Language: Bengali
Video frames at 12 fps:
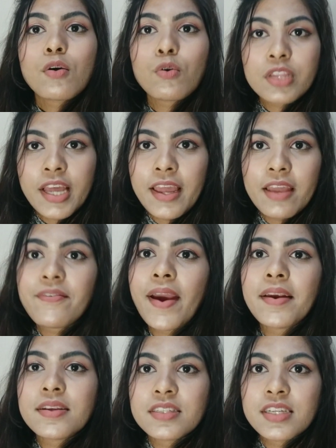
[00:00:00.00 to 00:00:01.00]
কোথায় এই
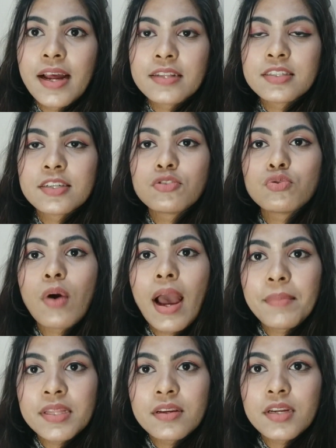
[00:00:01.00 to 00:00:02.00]
ভাইরাসটি আছে সো
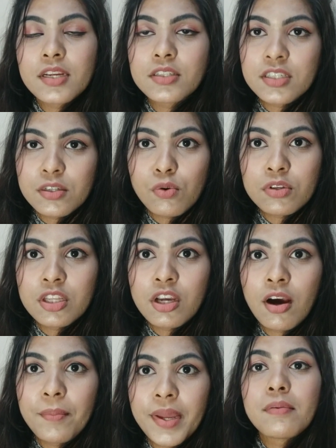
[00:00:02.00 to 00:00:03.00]
আমাদেরকে যেটা করতে
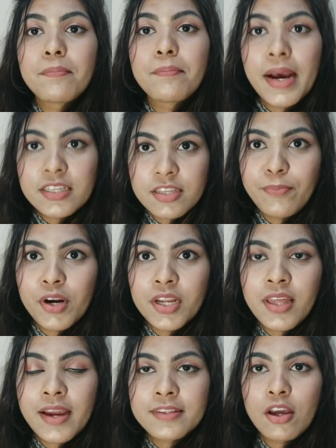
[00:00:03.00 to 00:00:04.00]
হবে মাস্ক পরে
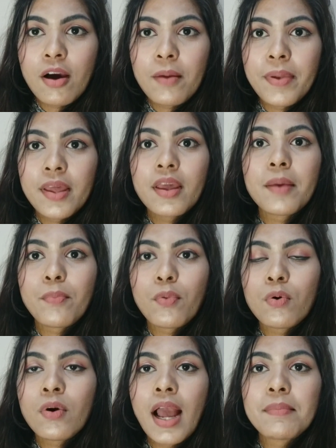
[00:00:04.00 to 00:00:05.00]
থাকতে হবে
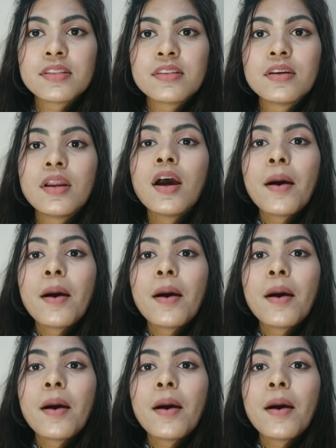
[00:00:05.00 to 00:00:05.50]
এবং আমাদের